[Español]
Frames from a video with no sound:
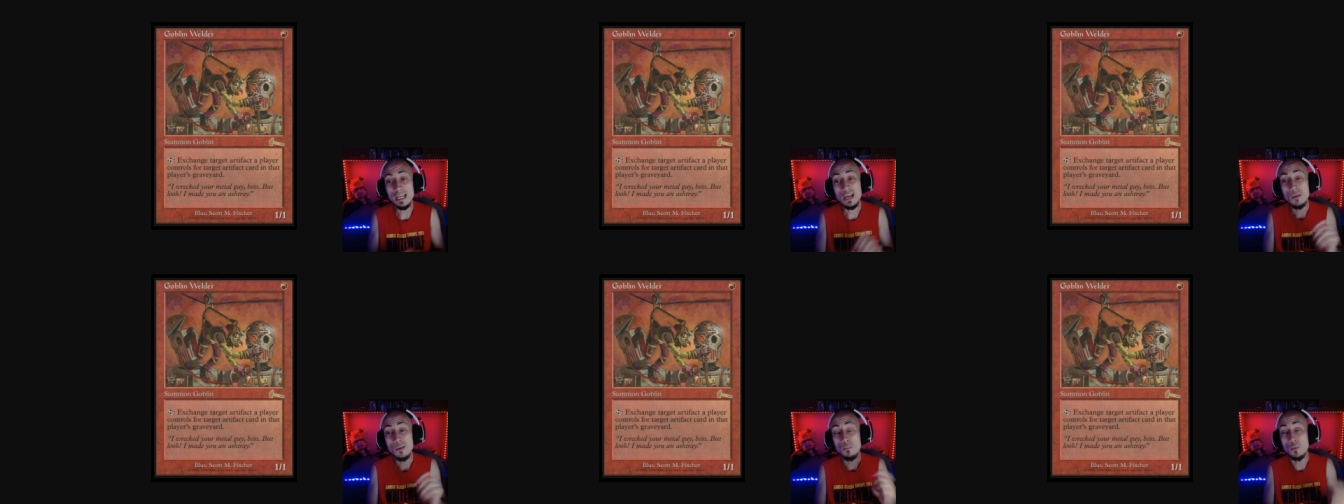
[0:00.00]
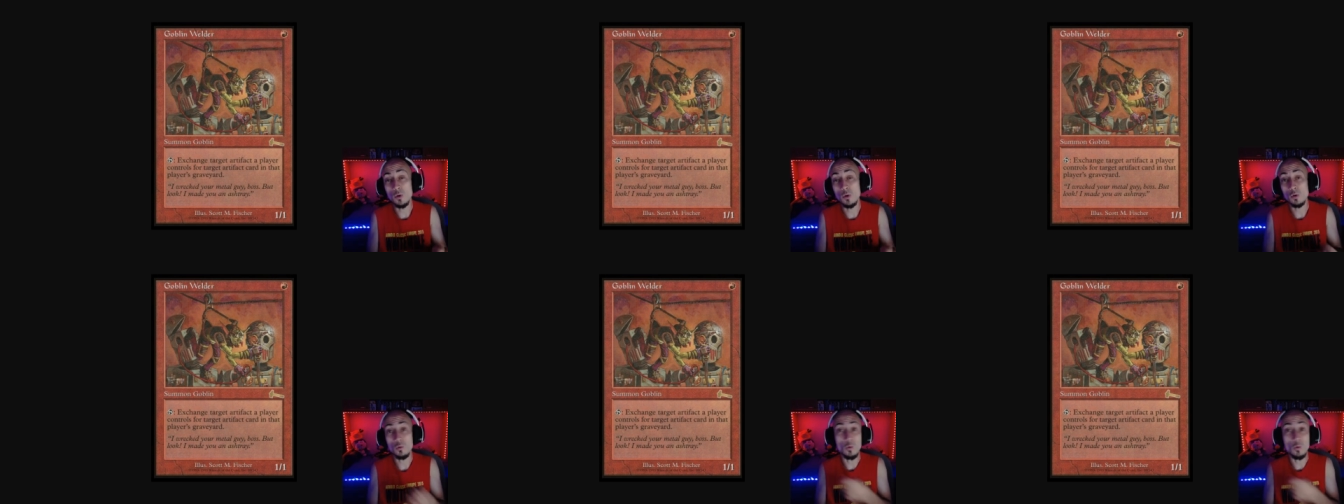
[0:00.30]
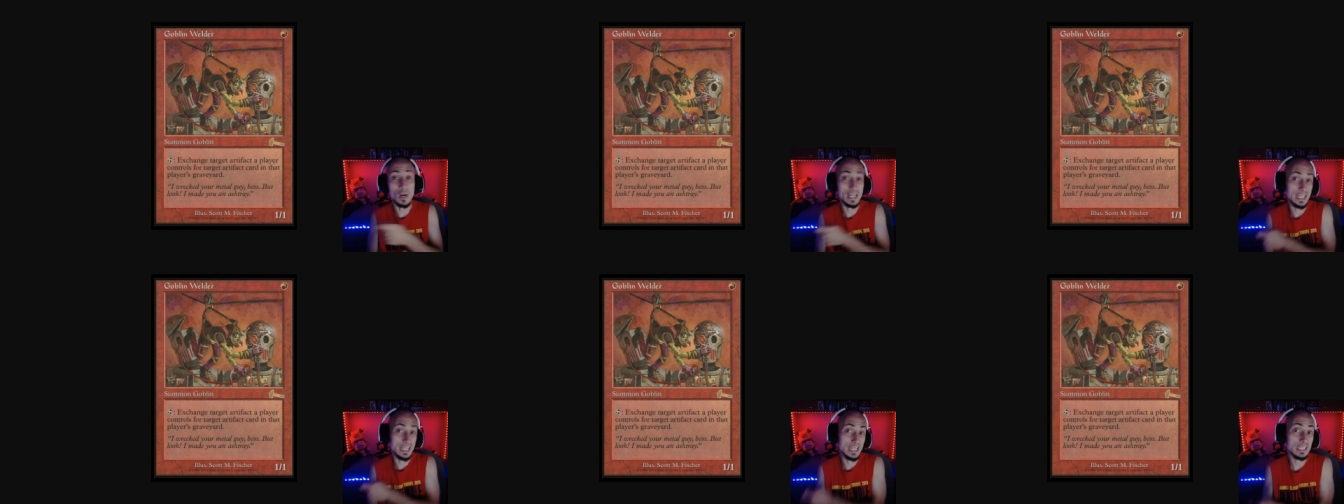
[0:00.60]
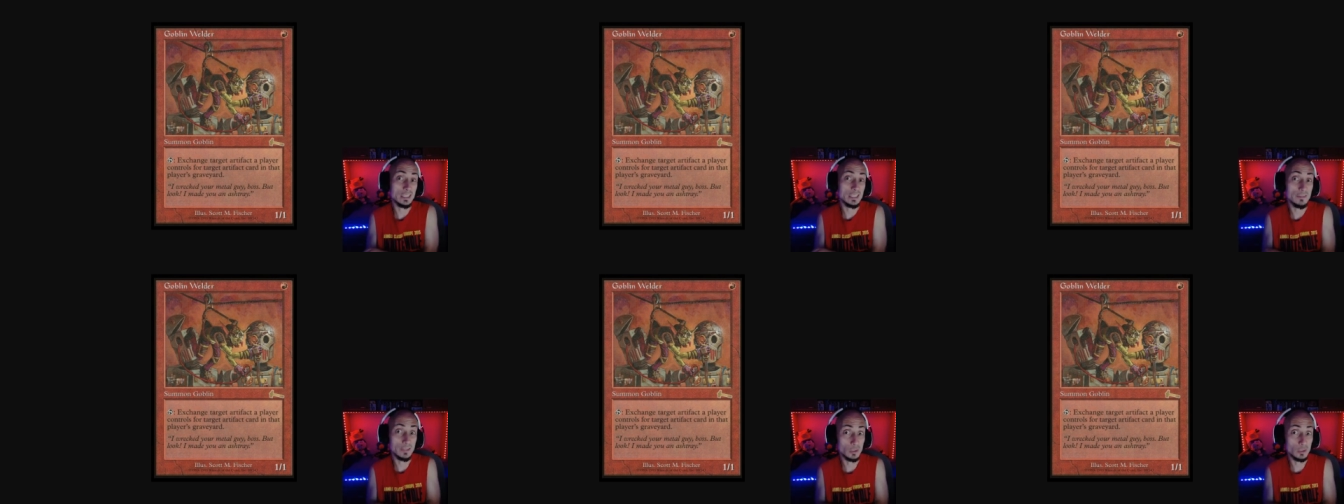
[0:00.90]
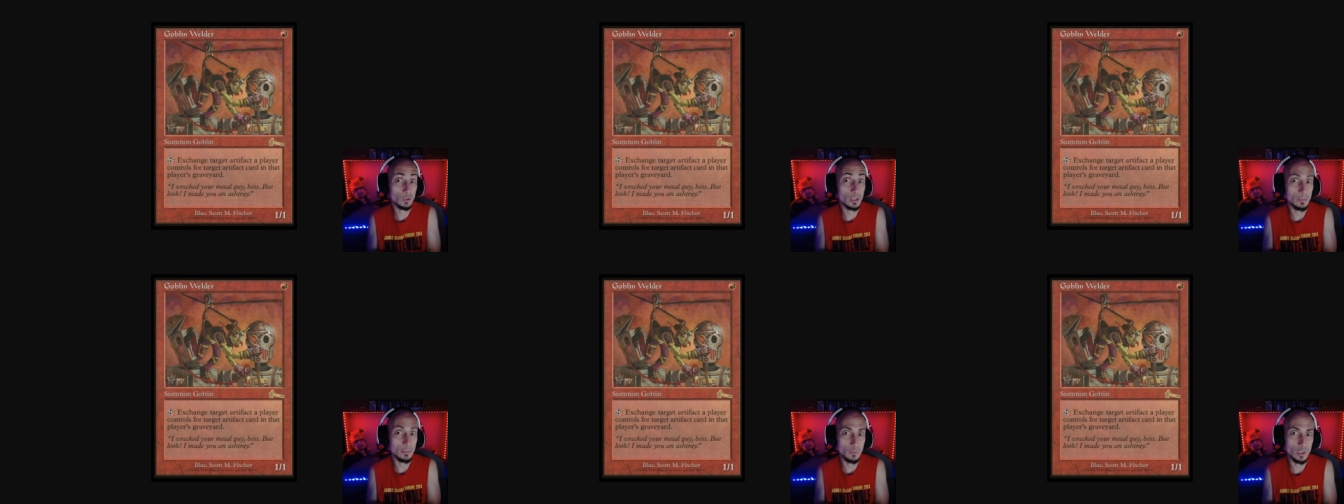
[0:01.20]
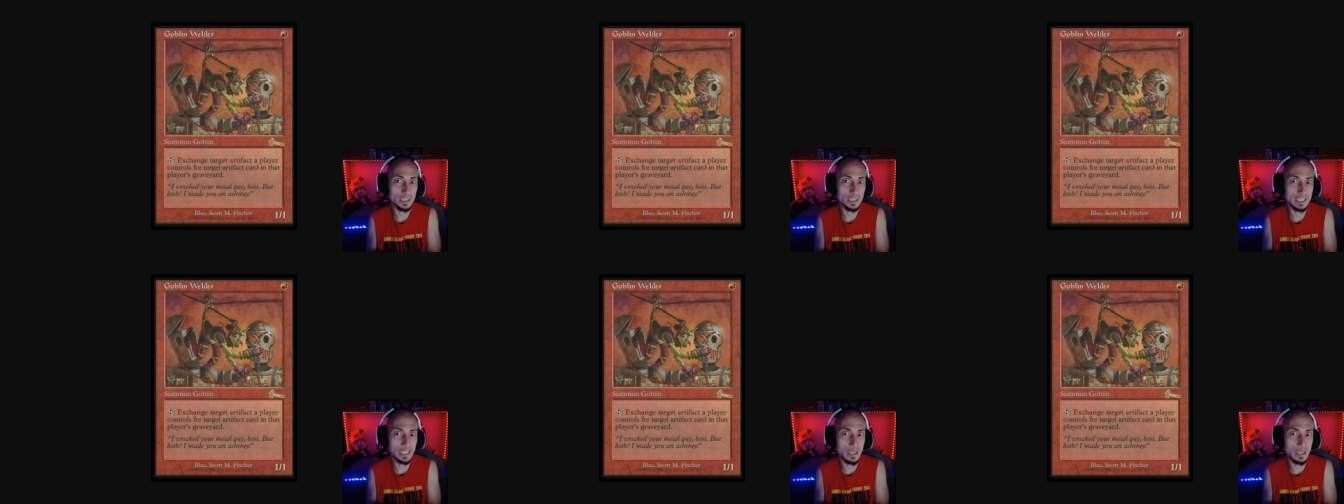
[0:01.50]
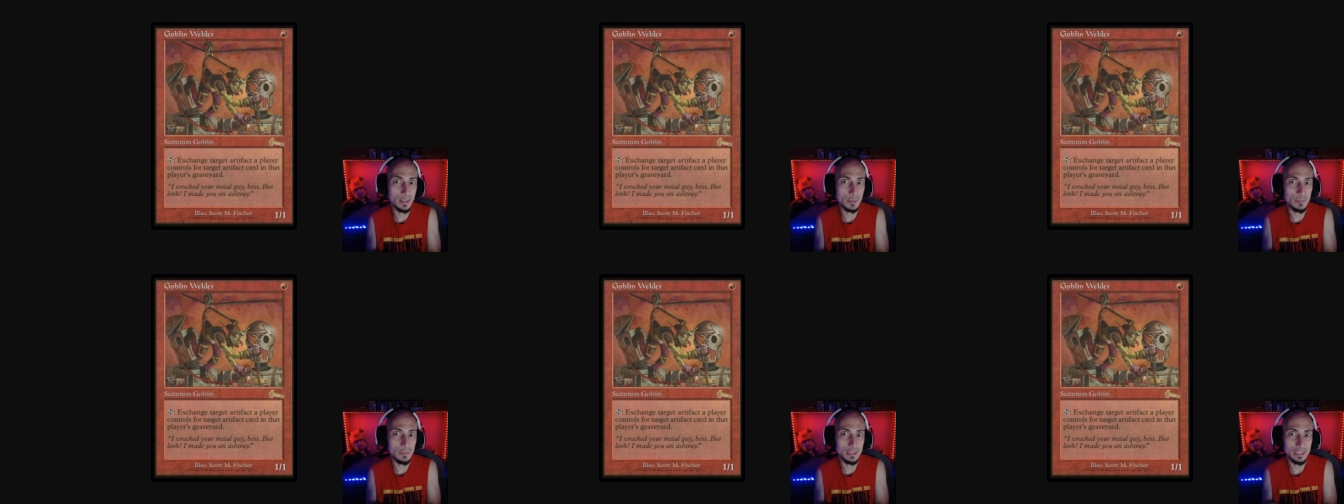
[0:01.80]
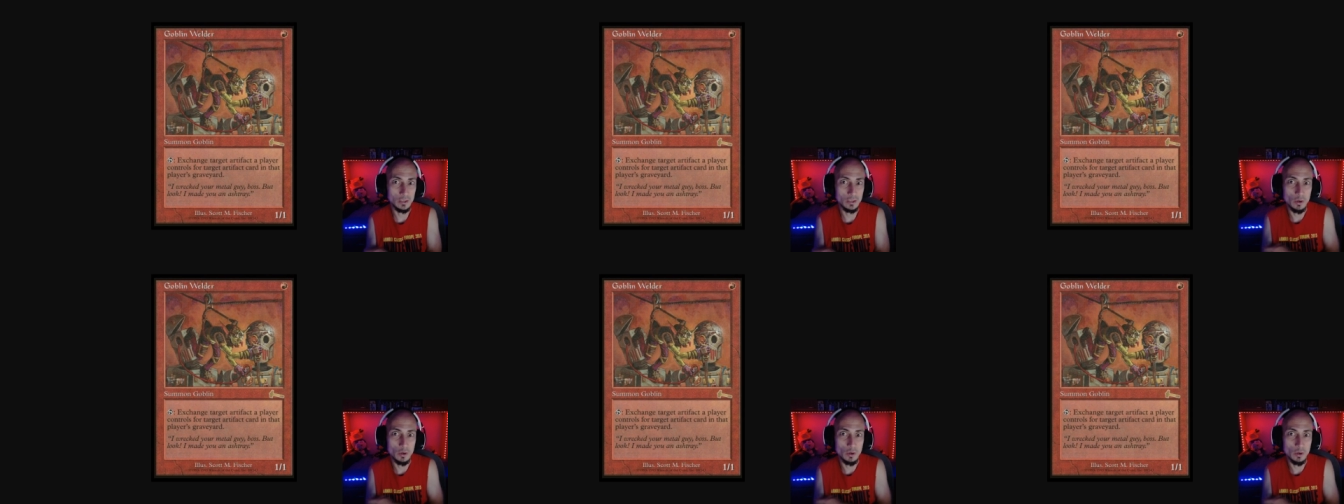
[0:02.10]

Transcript: por cualquier artefacto que pueda tener en el cementerio,